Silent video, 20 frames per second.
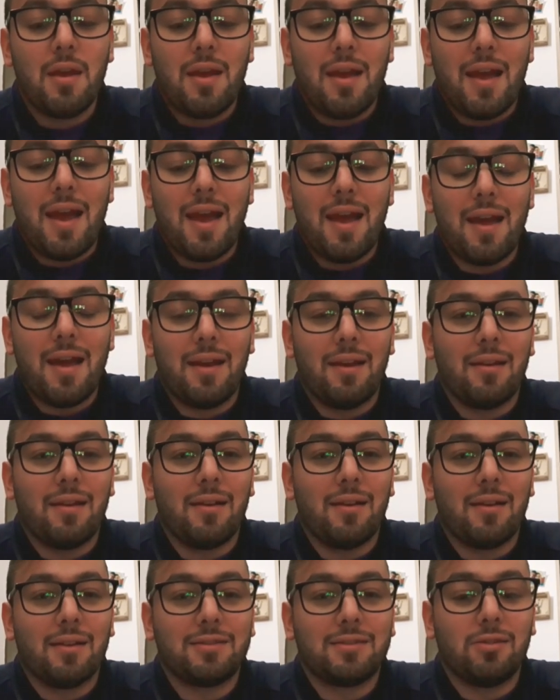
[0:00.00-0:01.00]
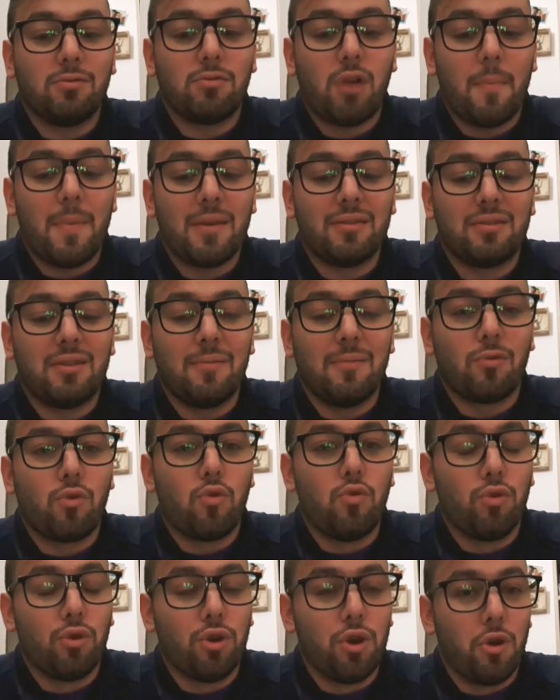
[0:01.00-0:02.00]
è eh, sicuramente
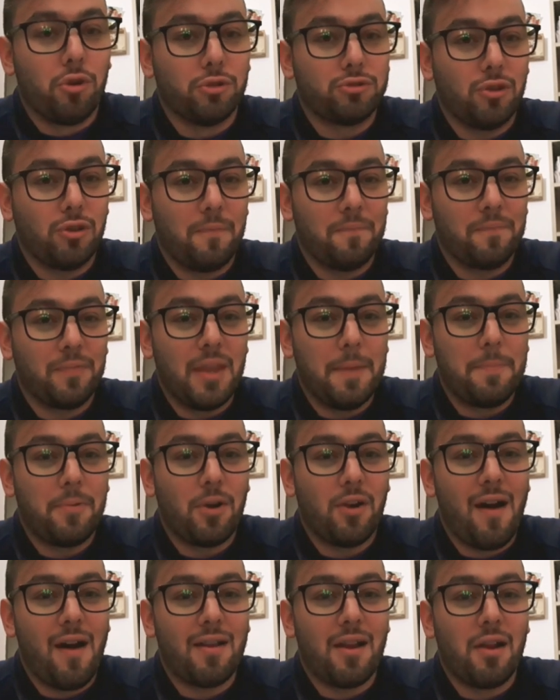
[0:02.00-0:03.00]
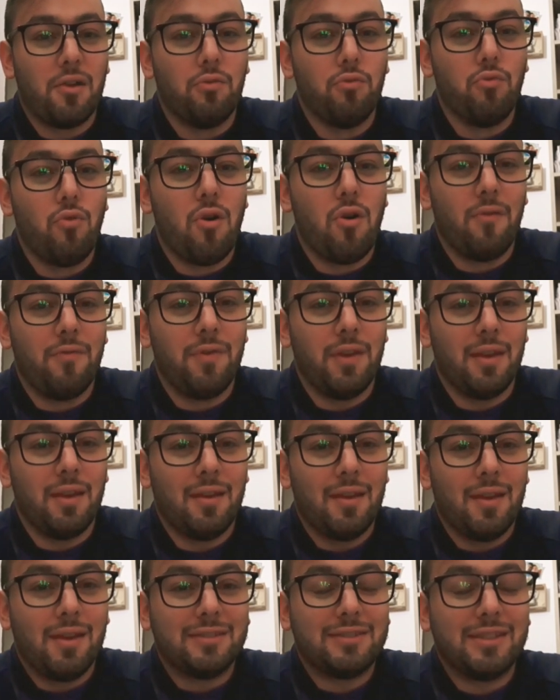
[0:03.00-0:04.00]
curioso di provare
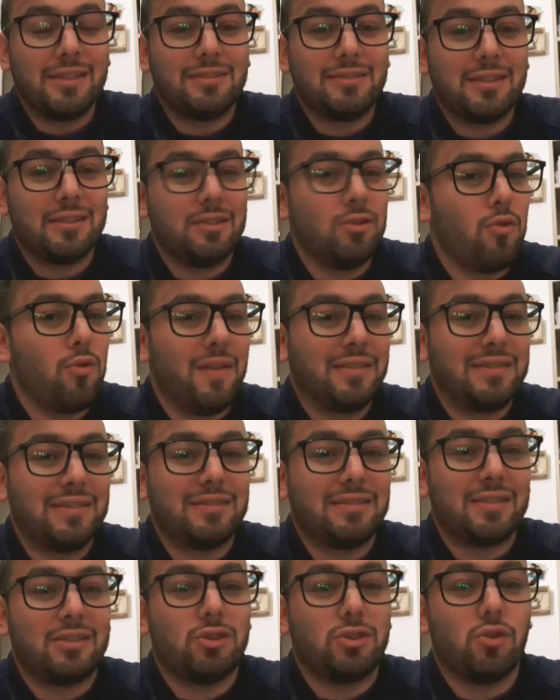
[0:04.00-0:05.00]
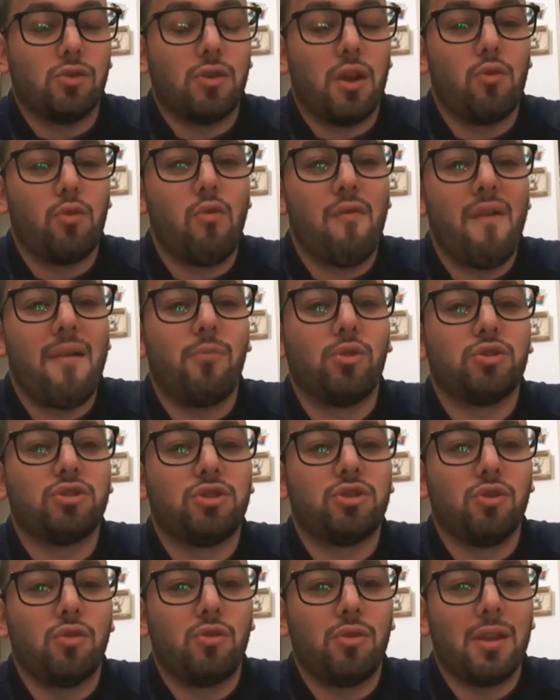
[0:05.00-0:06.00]
nuovi, senza, nuove sensazioni, nuove
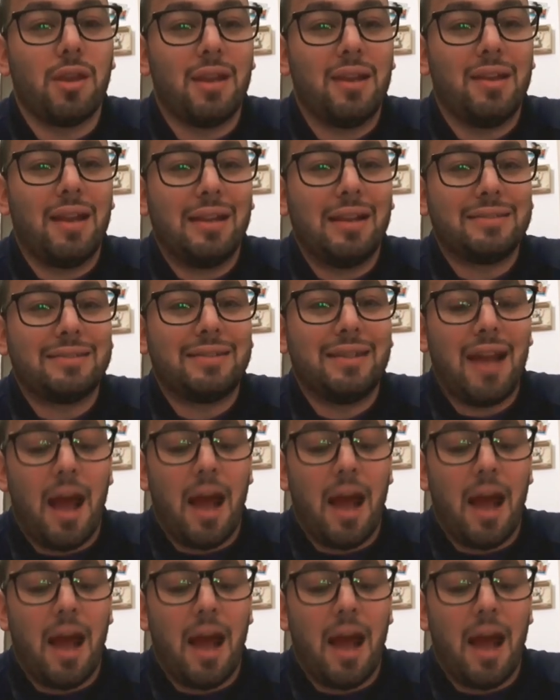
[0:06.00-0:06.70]
emozioni in altri